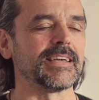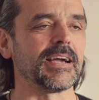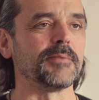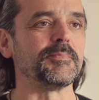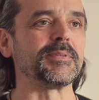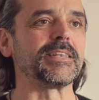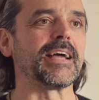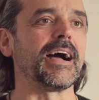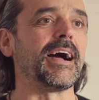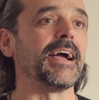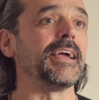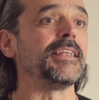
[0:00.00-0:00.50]

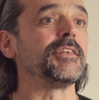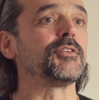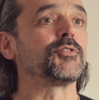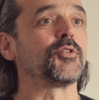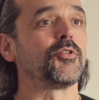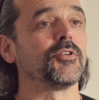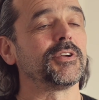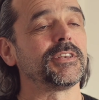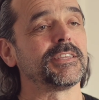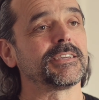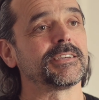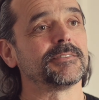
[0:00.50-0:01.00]
Ja, mit
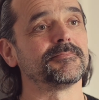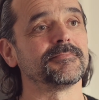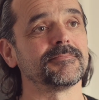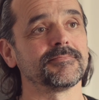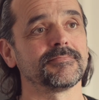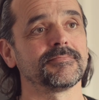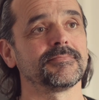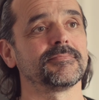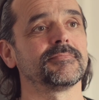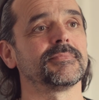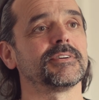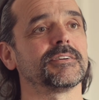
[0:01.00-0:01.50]

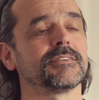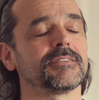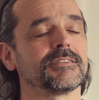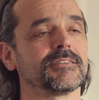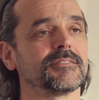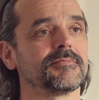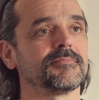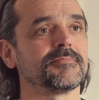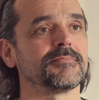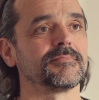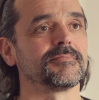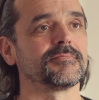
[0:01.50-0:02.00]
eindeutigem,
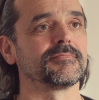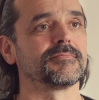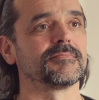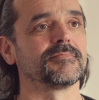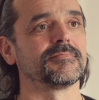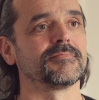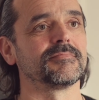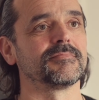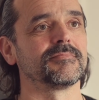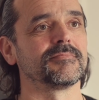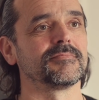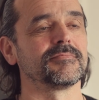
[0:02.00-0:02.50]
ähm,
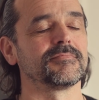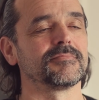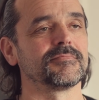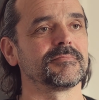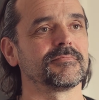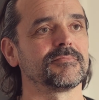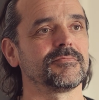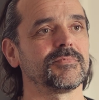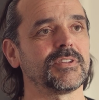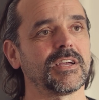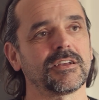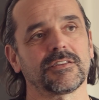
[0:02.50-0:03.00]

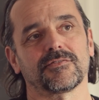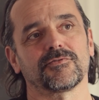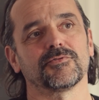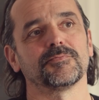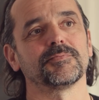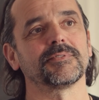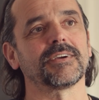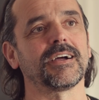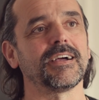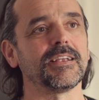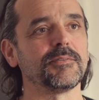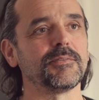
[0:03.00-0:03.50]
ja, zum